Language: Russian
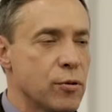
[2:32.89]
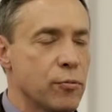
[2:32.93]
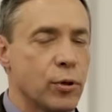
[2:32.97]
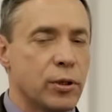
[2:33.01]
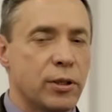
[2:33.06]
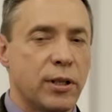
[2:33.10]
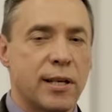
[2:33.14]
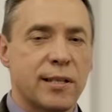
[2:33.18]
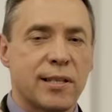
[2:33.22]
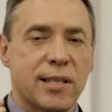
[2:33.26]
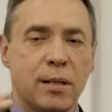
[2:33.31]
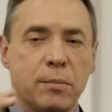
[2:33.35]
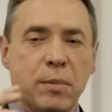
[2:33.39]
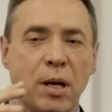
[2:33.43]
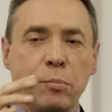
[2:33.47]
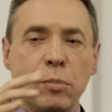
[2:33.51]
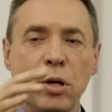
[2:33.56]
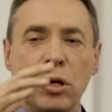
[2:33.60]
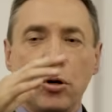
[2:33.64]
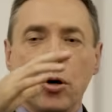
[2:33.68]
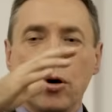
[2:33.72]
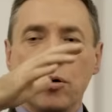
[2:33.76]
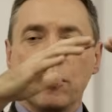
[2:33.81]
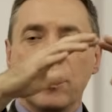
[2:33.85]
Вот если мы
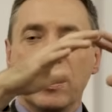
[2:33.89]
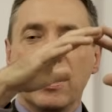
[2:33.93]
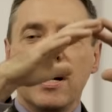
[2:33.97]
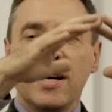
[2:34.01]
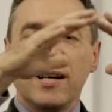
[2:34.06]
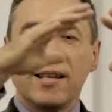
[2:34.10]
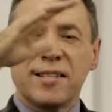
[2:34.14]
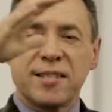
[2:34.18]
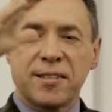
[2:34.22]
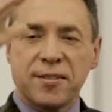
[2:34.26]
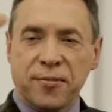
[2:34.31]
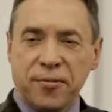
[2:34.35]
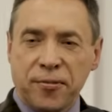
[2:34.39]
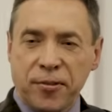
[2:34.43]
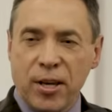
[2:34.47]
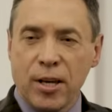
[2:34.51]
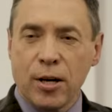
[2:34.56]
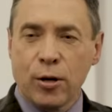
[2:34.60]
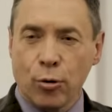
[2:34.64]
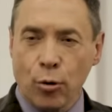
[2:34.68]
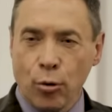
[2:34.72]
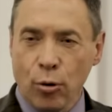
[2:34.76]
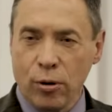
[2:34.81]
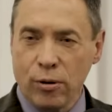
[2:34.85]
берем
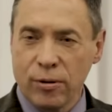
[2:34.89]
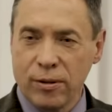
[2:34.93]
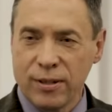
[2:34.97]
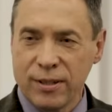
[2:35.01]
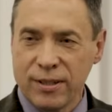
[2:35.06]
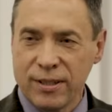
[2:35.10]
сферу,